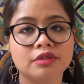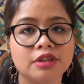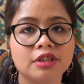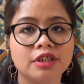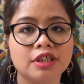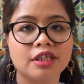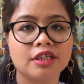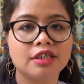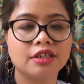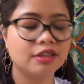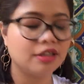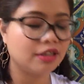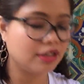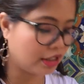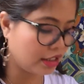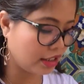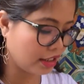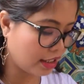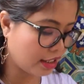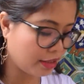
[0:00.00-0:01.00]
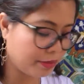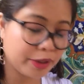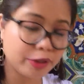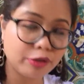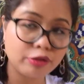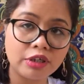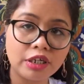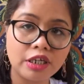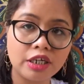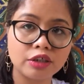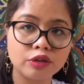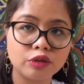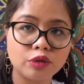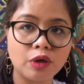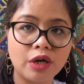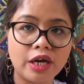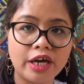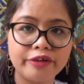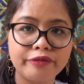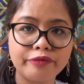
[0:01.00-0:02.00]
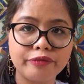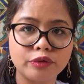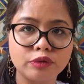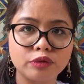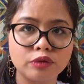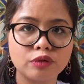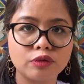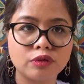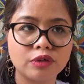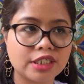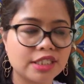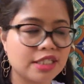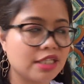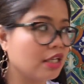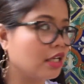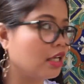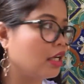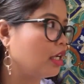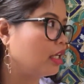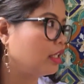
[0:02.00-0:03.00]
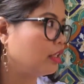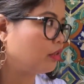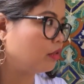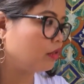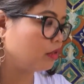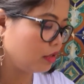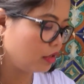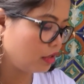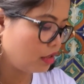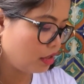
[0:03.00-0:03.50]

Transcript: nag, uh, ginagamit ko na lang tong iPhone ko kasi nga ano